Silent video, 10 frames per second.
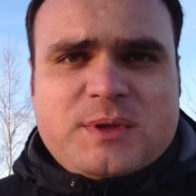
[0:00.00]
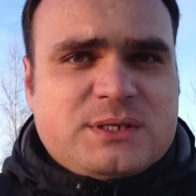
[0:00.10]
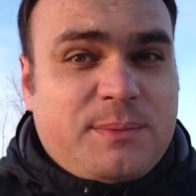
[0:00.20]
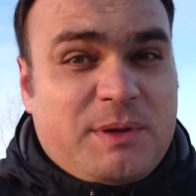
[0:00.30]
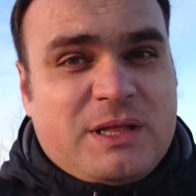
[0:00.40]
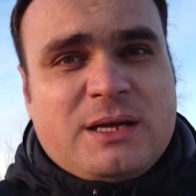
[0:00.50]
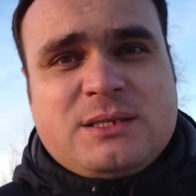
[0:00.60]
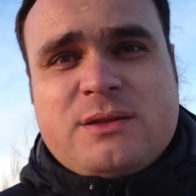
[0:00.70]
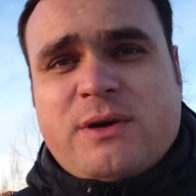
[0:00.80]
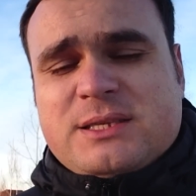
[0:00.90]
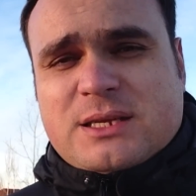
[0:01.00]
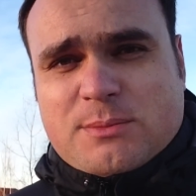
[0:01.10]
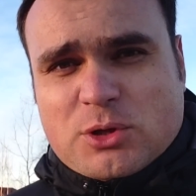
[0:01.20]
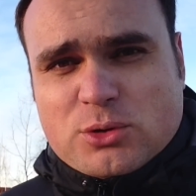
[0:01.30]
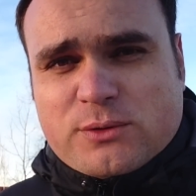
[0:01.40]
За 15-20
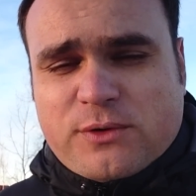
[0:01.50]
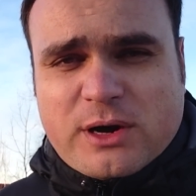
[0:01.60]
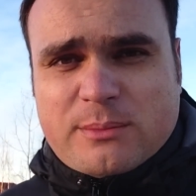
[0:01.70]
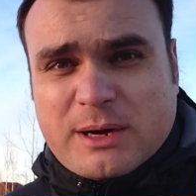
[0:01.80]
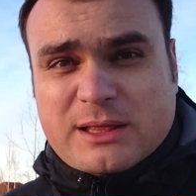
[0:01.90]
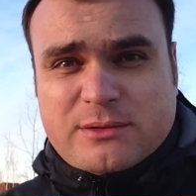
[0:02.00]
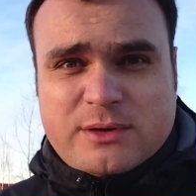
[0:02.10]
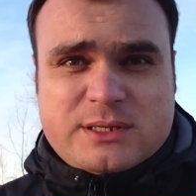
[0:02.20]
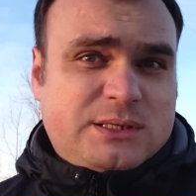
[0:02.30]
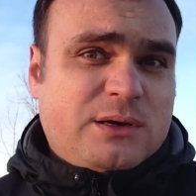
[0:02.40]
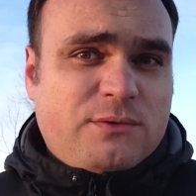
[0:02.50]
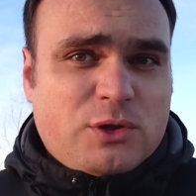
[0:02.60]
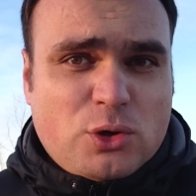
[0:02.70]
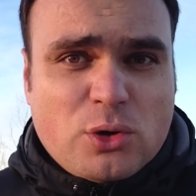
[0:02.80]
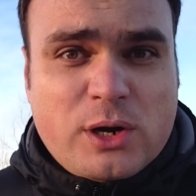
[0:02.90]
минут вырабатывается
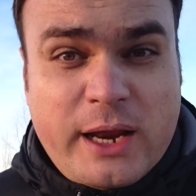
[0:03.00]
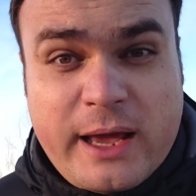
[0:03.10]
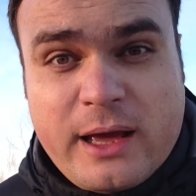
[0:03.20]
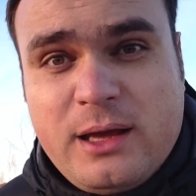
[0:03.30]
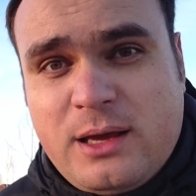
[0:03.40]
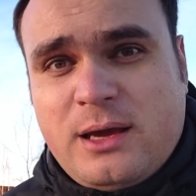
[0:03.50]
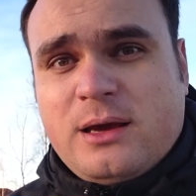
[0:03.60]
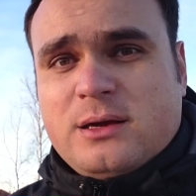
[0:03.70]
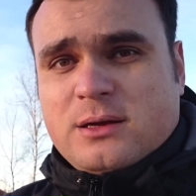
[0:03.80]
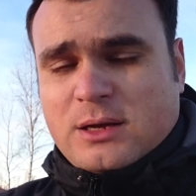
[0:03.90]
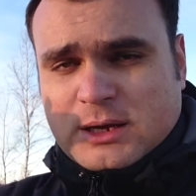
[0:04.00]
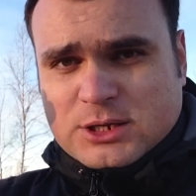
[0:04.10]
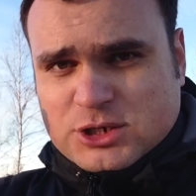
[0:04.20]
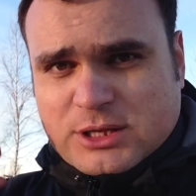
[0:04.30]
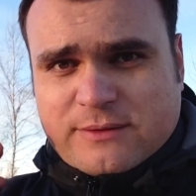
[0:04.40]
ведро клея. И
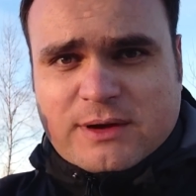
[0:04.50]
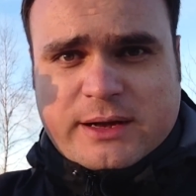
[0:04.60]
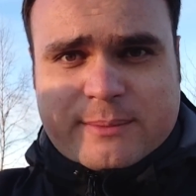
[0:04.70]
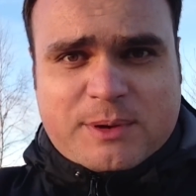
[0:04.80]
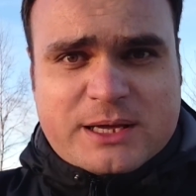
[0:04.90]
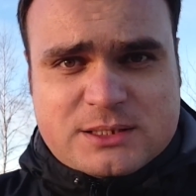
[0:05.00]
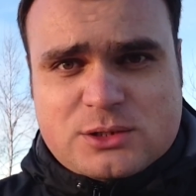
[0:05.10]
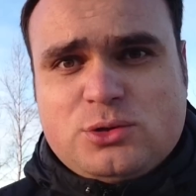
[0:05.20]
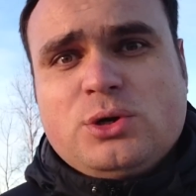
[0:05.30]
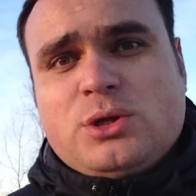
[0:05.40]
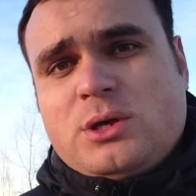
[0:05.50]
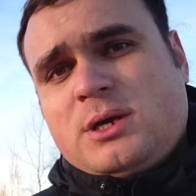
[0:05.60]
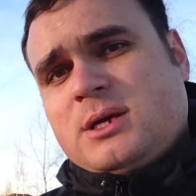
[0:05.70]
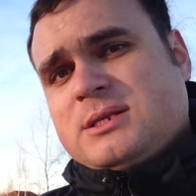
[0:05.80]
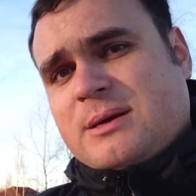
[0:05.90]
человек опять идет
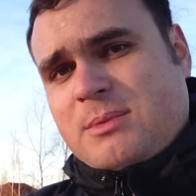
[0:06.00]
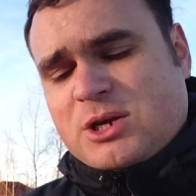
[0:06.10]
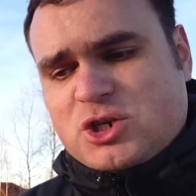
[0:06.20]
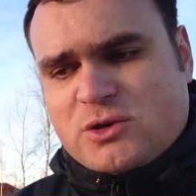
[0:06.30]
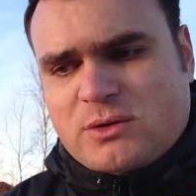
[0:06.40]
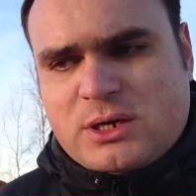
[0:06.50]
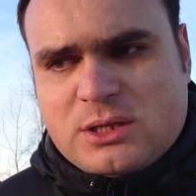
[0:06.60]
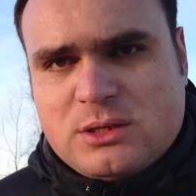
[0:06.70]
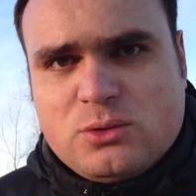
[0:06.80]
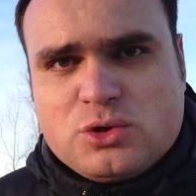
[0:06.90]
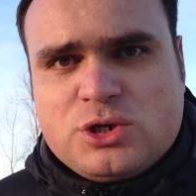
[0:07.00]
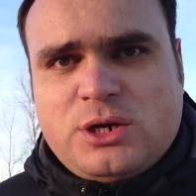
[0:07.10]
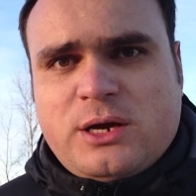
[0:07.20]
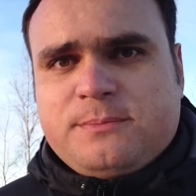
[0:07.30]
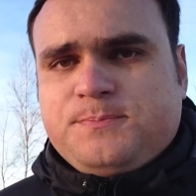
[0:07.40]
и замешивает
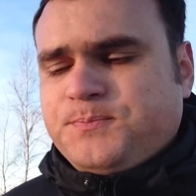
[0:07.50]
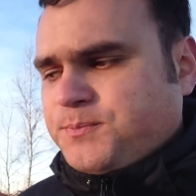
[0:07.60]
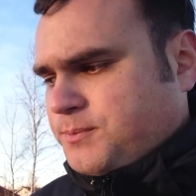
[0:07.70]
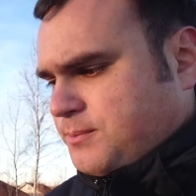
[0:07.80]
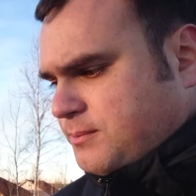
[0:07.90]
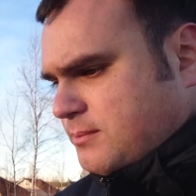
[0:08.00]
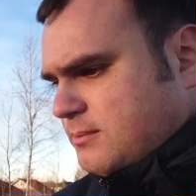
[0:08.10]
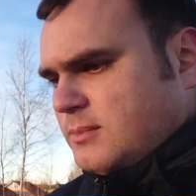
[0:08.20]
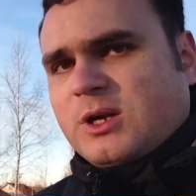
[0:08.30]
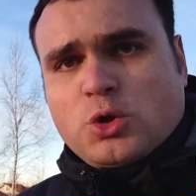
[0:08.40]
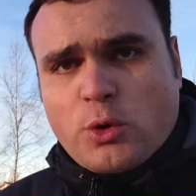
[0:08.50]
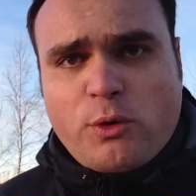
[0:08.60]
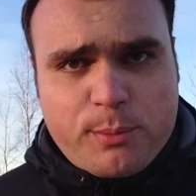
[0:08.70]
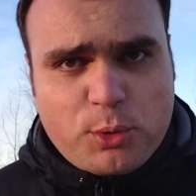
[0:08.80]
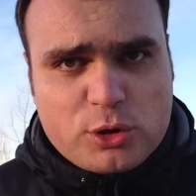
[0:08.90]
уже
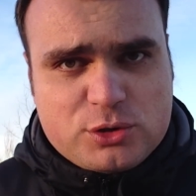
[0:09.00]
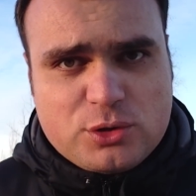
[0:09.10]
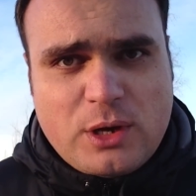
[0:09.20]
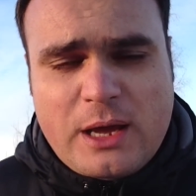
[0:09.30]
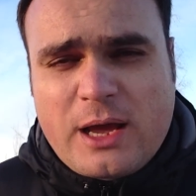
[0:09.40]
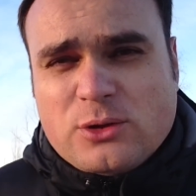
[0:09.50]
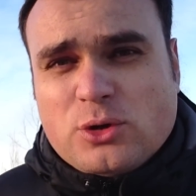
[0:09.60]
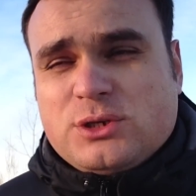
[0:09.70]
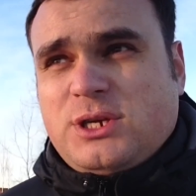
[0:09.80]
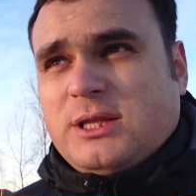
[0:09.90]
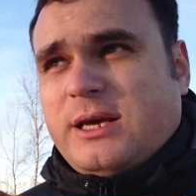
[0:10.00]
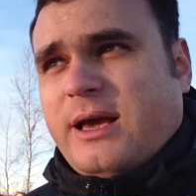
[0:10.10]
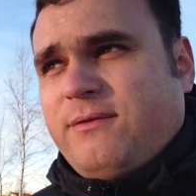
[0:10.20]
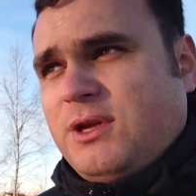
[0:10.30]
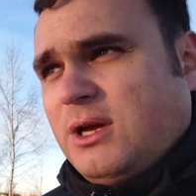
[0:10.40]
новую порцию. То есть где-то
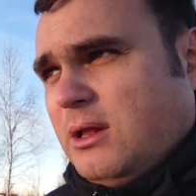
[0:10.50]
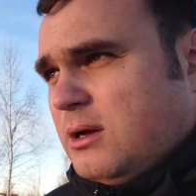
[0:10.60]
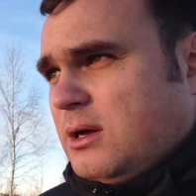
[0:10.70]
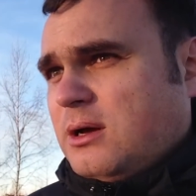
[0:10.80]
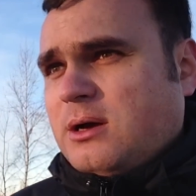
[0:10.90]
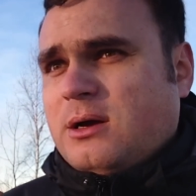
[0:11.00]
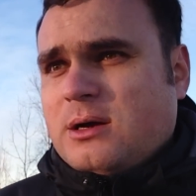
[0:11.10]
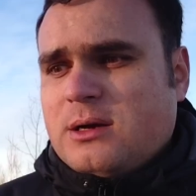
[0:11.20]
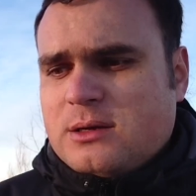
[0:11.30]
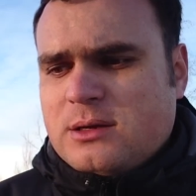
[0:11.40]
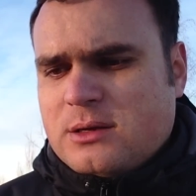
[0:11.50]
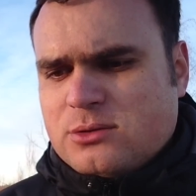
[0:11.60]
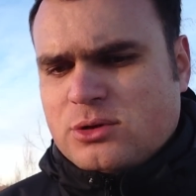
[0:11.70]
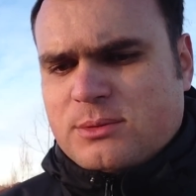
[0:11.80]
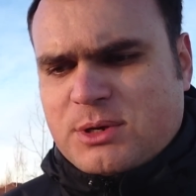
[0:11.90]
я видел, э,
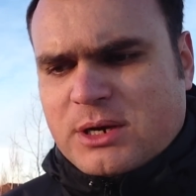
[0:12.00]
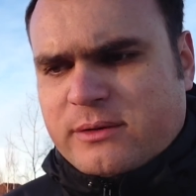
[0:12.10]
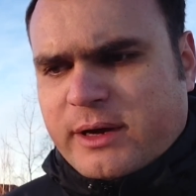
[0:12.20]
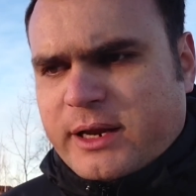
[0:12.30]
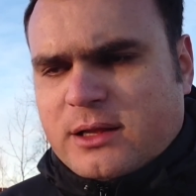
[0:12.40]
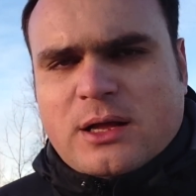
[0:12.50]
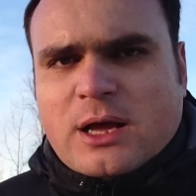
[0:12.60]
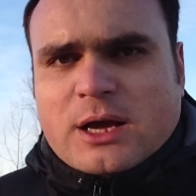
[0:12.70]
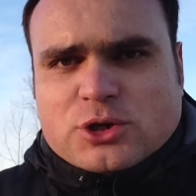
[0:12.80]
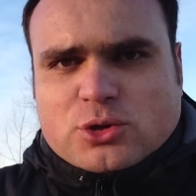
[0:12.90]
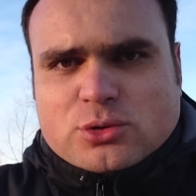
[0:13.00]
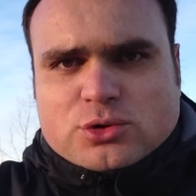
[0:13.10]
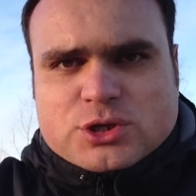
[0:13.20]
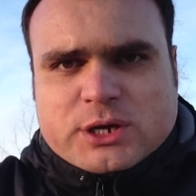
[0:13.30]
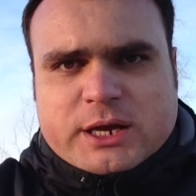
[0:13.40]
кто-то мне говорил, что
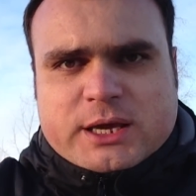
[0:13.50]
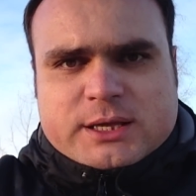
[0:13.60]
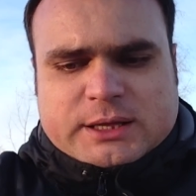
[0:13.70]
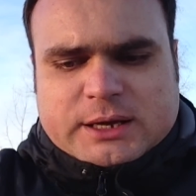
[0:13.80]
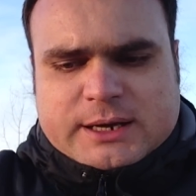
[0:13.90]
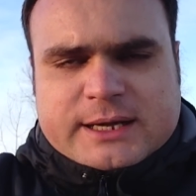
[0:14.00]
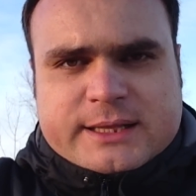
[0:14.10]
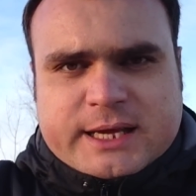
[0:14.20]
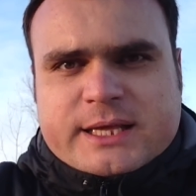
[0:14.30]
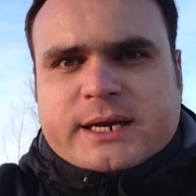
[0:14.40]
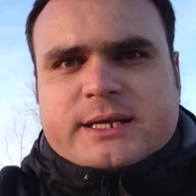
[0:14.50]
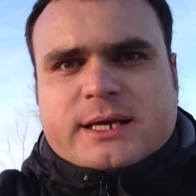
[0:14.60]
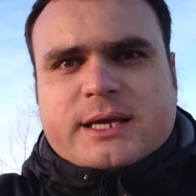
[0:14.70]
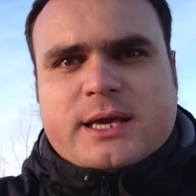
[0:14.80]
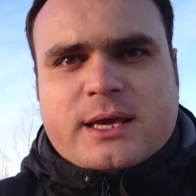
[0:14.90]
нужно какие-то контейнеры
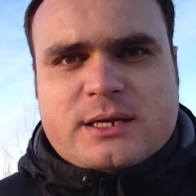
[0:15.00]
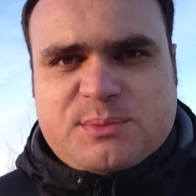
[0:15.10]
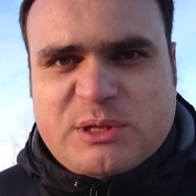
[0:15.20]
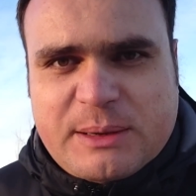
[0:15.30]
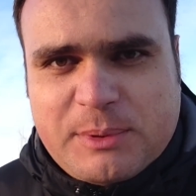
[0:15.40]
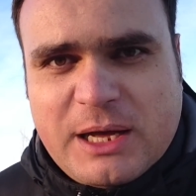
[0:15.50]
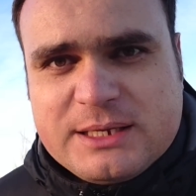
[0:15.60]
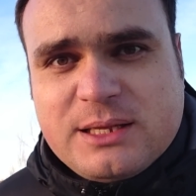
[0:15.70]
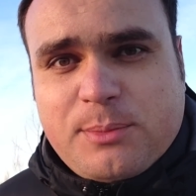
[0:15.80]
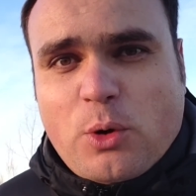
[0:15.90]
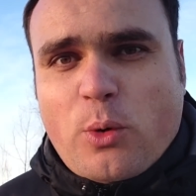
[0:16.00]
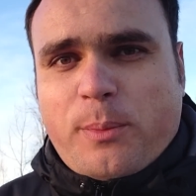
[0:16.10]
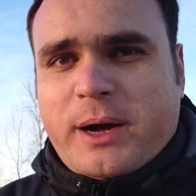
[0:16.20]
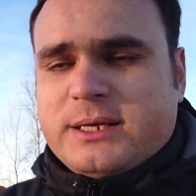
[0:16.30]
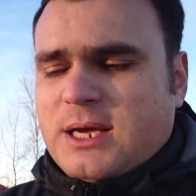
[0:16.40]
такие из пенопласта
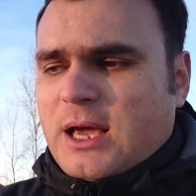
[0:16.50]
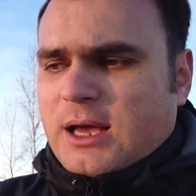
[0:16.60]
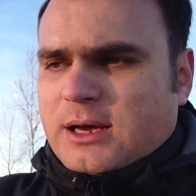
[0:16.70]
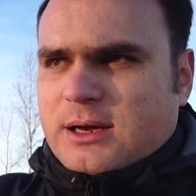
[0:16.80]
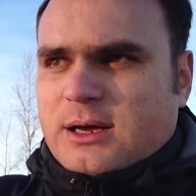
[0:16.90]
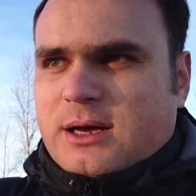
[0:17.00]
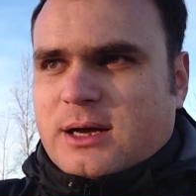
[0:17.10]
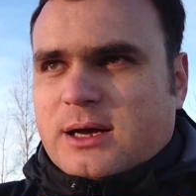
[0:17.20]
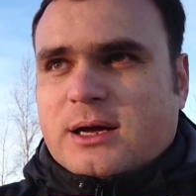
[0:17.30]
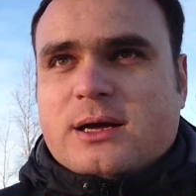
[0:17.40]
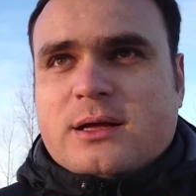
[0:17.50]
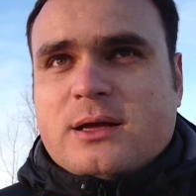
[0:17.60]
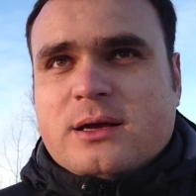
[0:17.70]
покупать, а,